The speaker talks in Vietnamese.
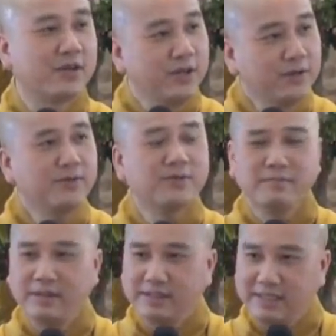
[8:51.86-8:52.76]
thiếu
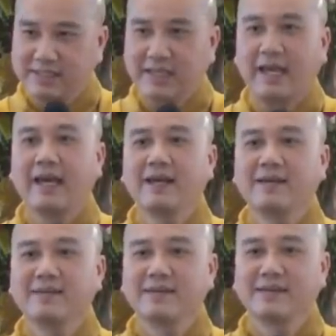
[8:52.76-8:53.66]
mình chia sẻ
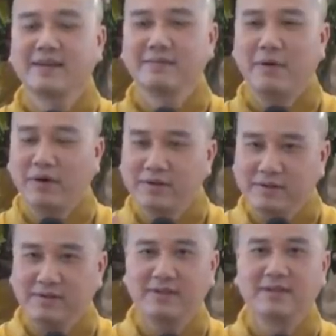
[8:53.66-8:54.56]
mỗi
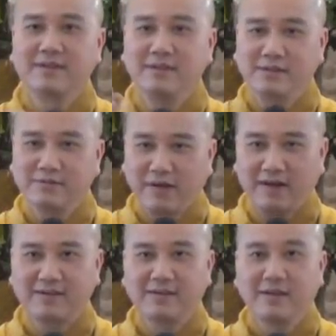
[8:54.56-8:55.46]
người được một
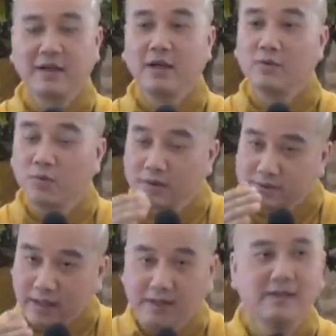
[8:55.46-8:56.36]
phần
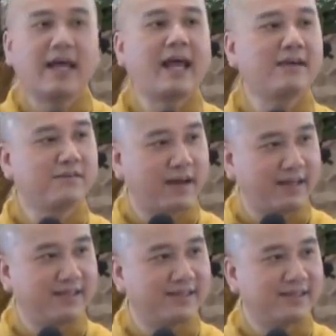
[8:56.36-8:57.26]
quân tử là ăn
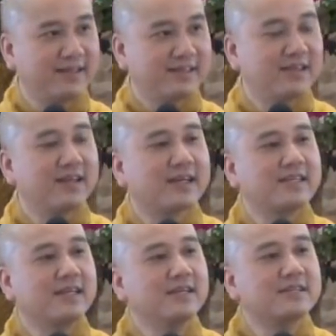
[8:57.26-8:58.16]
vậy cho nên
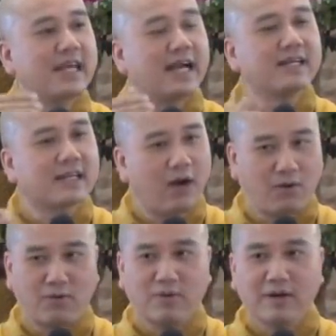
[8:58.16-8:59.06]
cái chữ chẳng
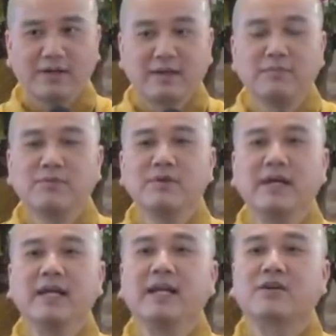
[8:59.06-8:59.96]
cầu không có
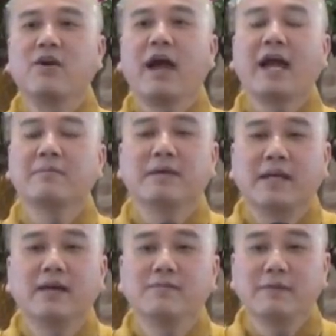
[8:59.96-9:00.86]
nghĩa là có ăn mà
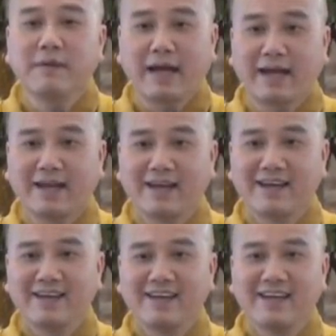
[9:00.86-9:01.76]
vẫn không dám ăn
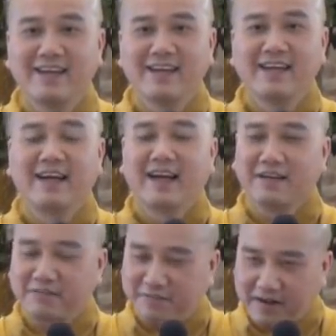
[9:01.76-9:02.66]

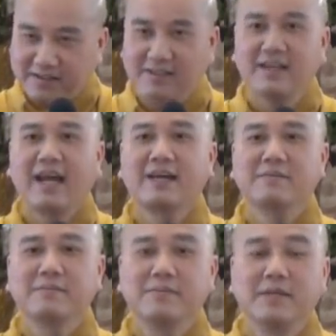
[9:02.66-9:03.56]
vẫn cứ
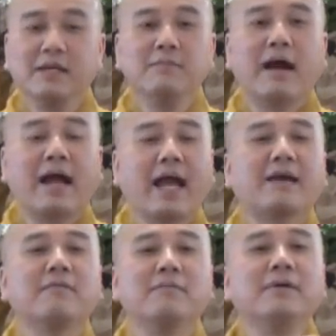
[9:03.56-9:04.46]
ăn nhưng mà ăn